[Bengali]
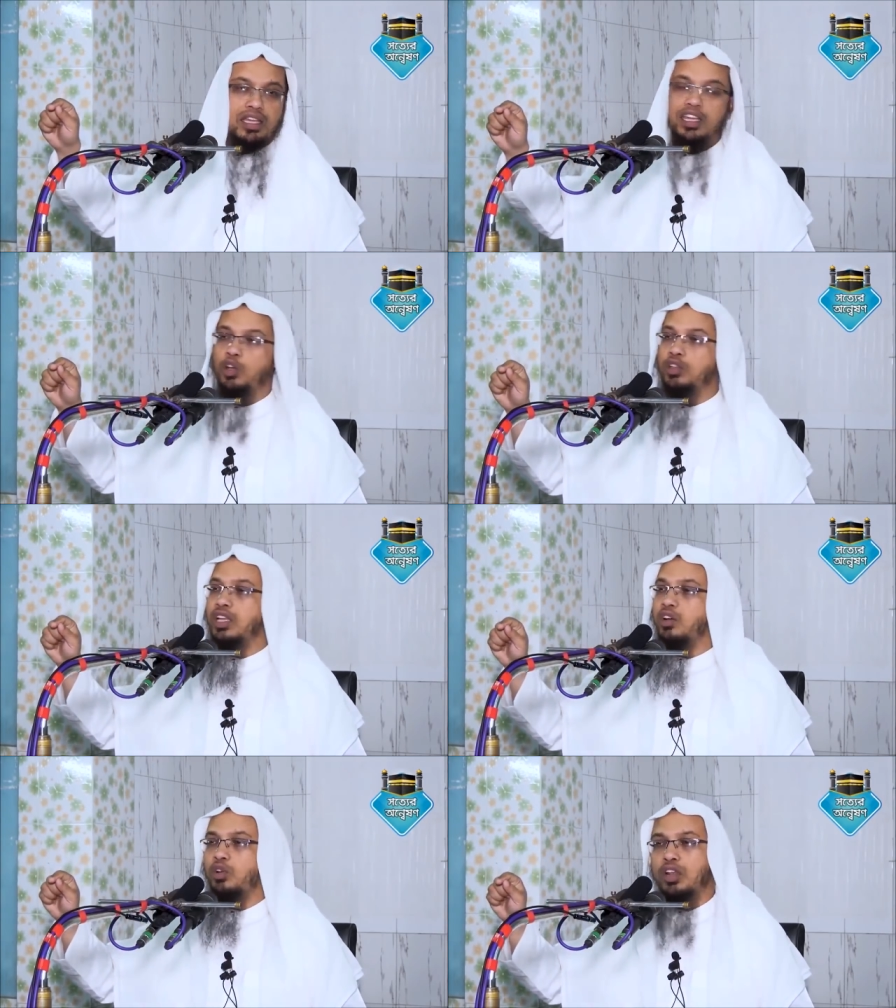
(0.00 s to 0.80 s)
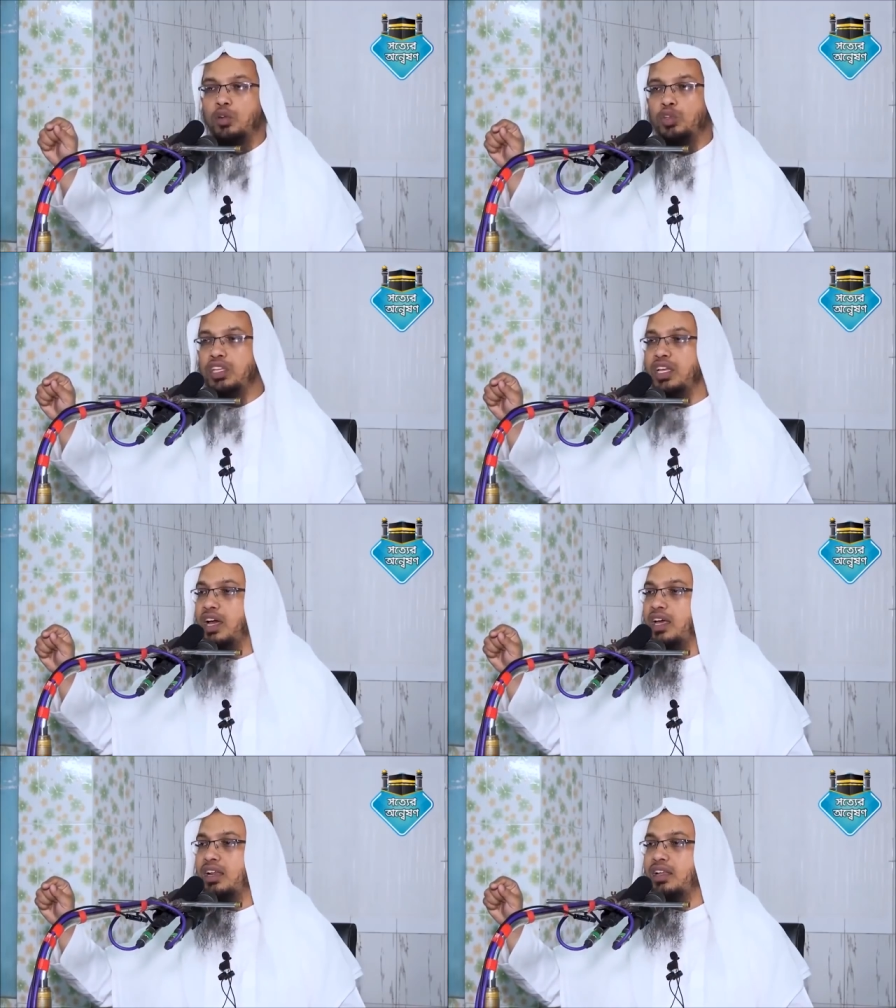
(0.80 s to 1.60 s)
তাকে হত্যা করার
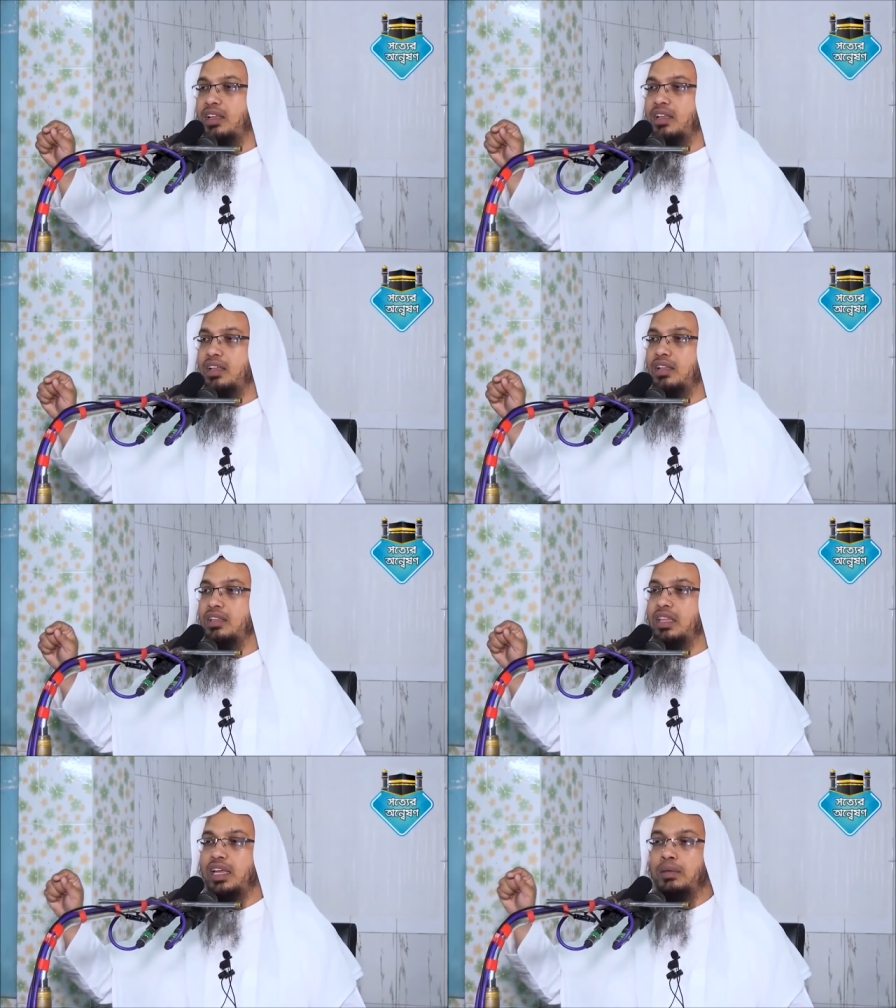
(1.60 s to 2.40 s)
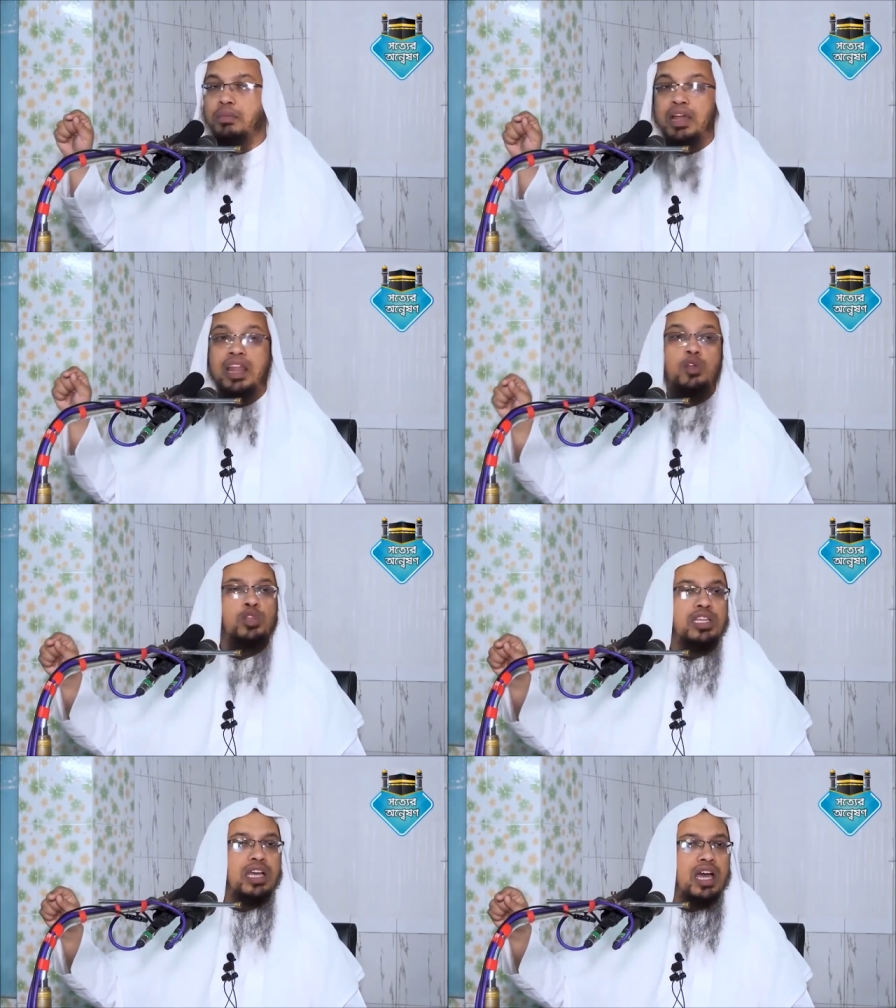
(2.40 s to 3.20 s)
অধিকার তাকে মারার
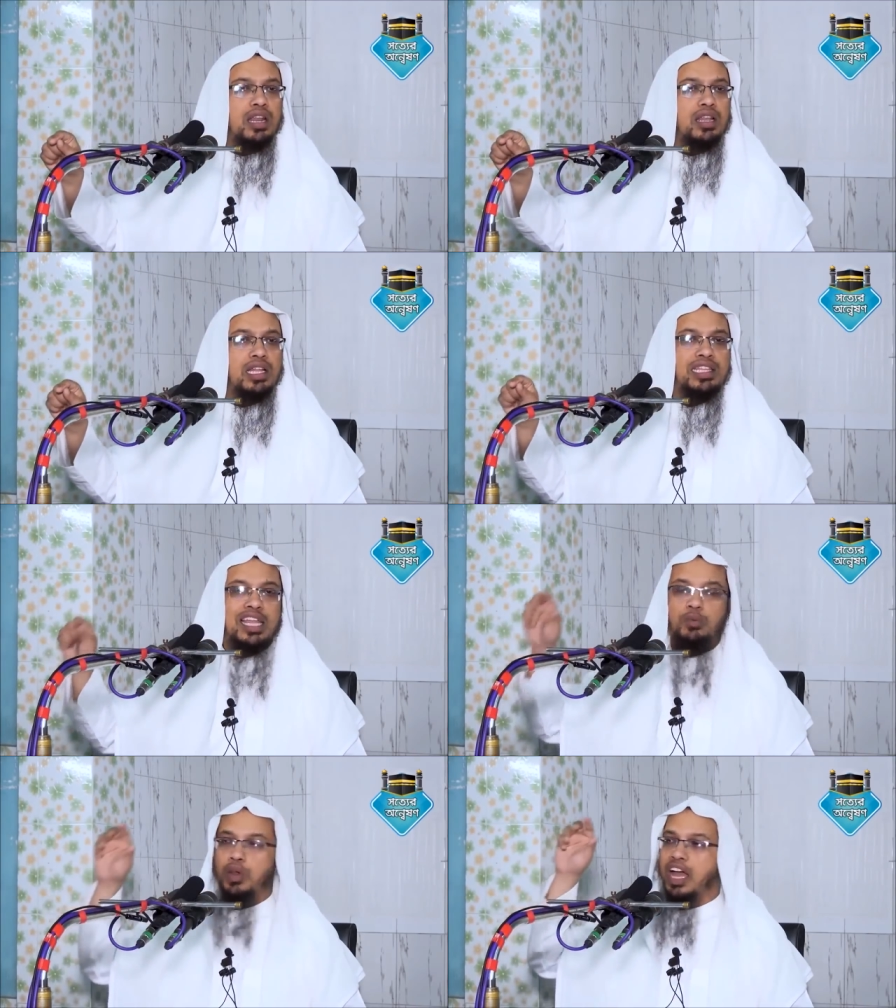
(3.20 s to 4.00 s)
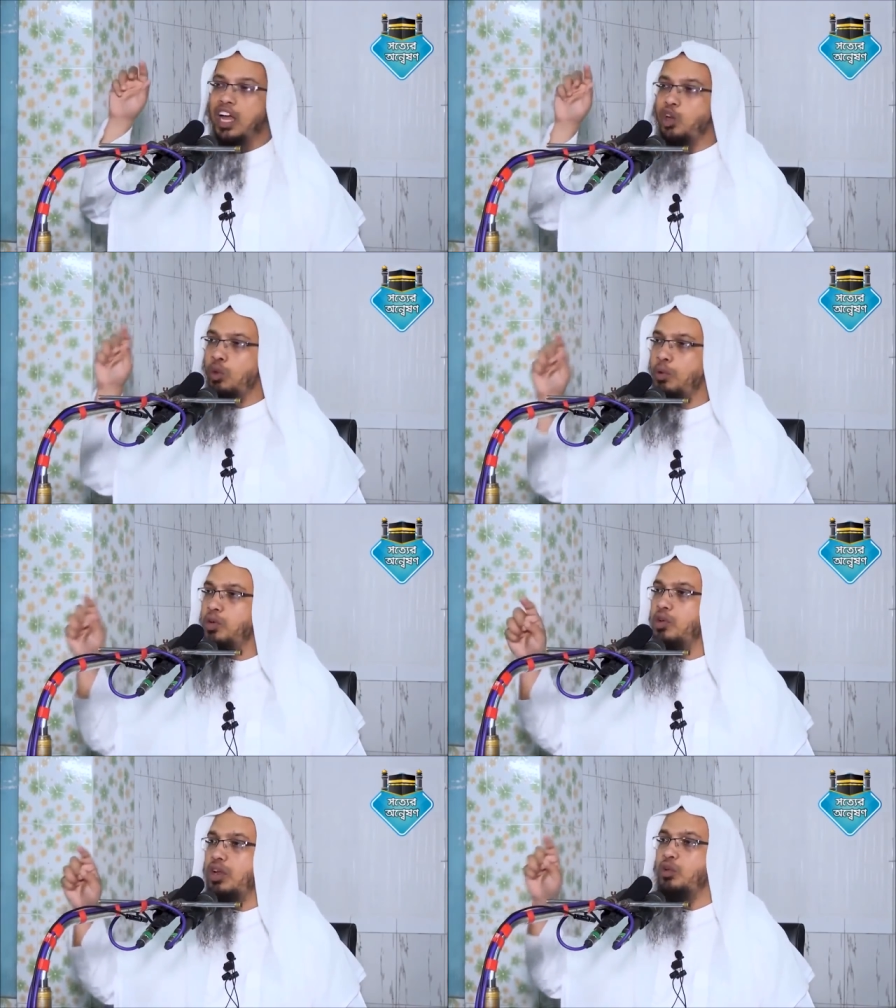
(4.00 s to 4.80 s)
অধিকার তার উপর
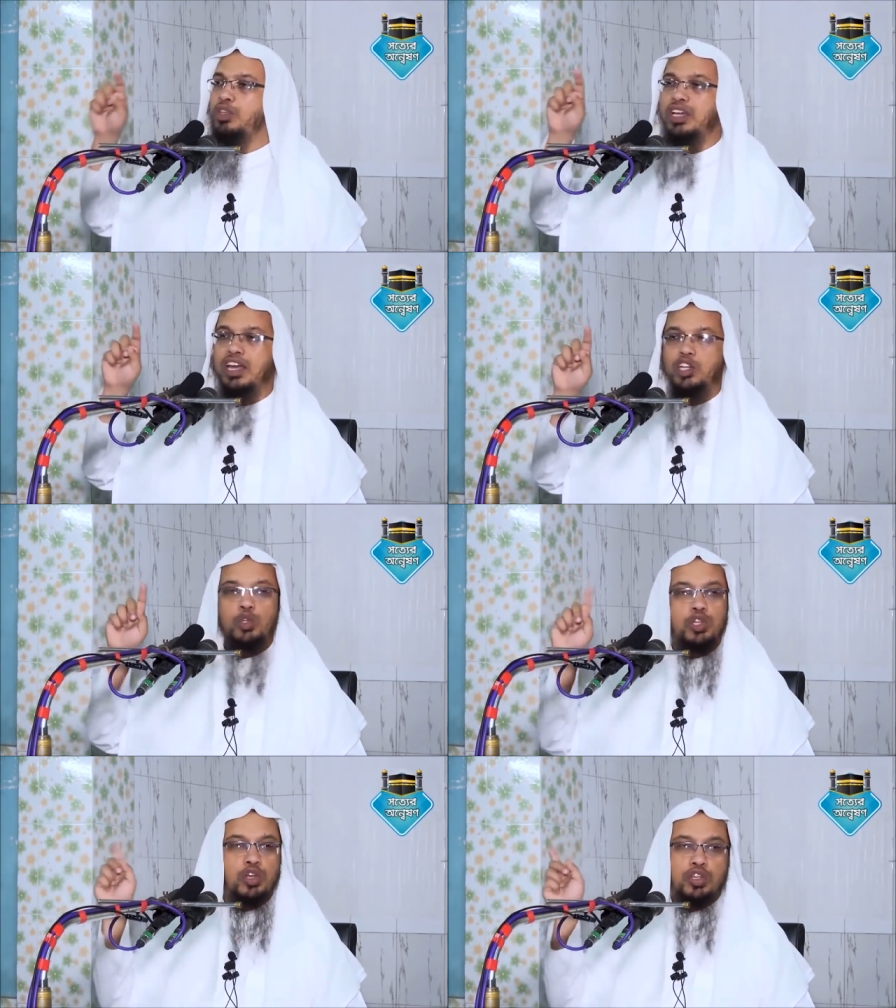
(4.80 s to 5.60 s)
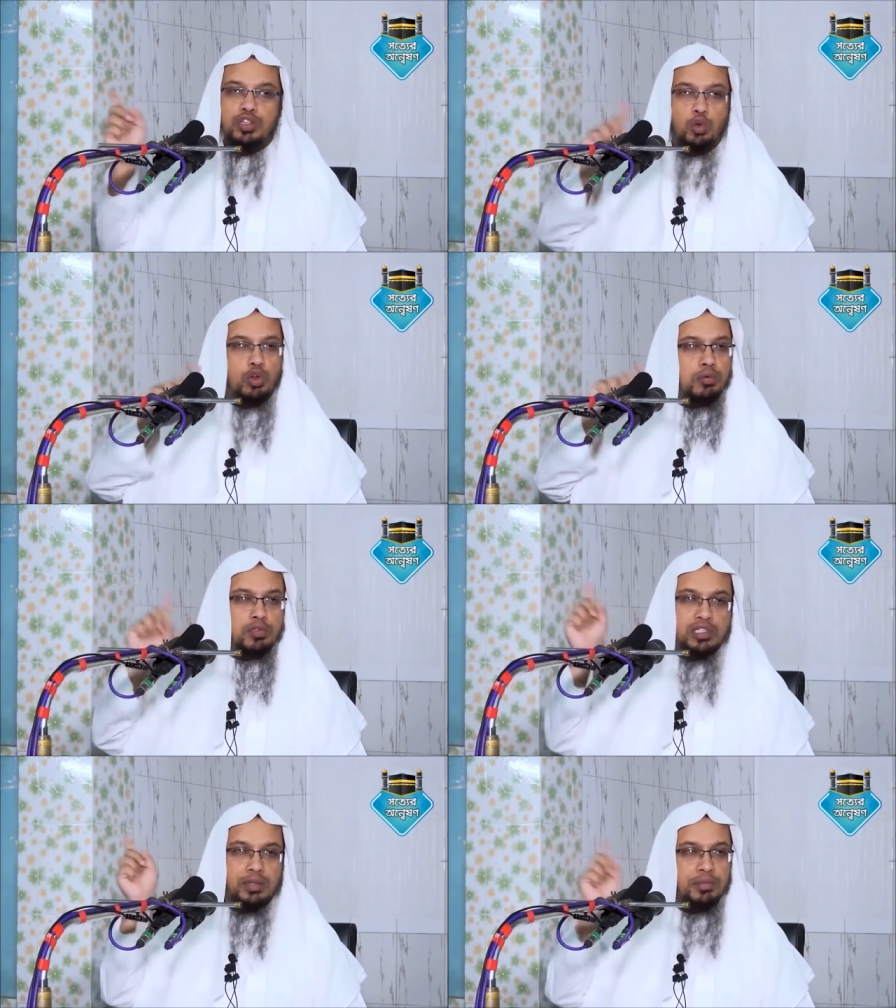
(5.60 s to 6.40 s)
আক্রমণ করার অধিকার শরীয়ত কোনো
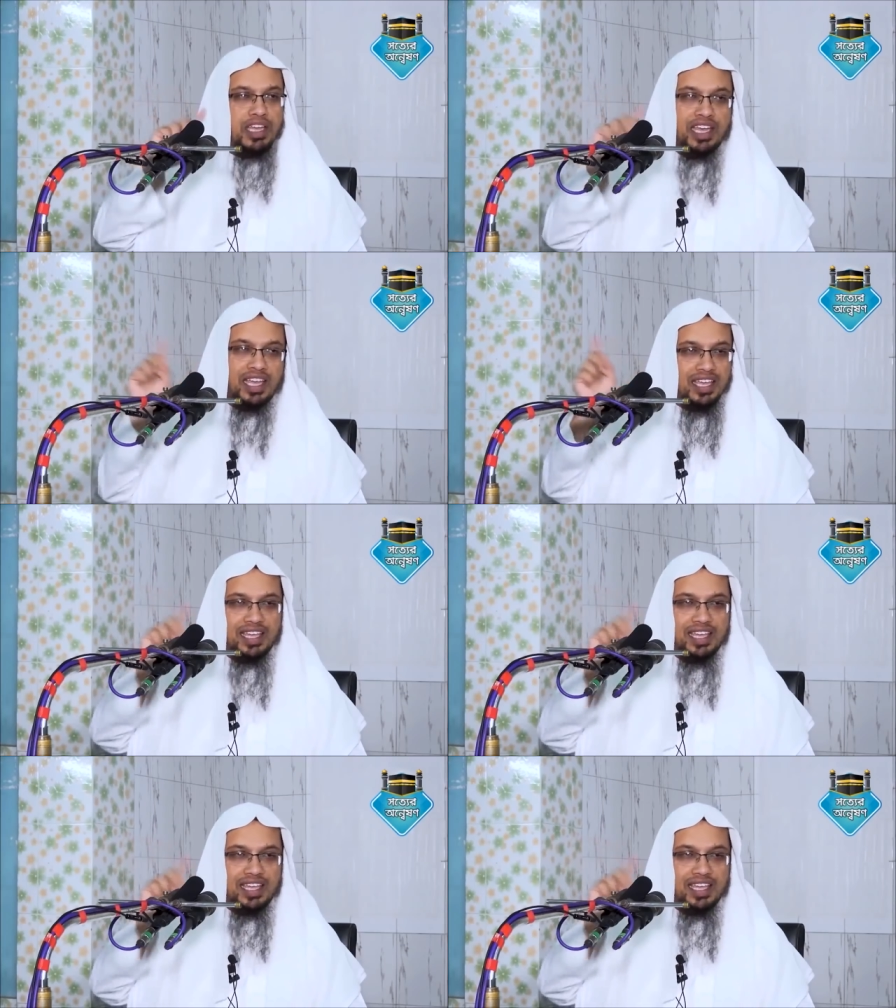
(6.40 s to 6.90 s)
মুসলিমকে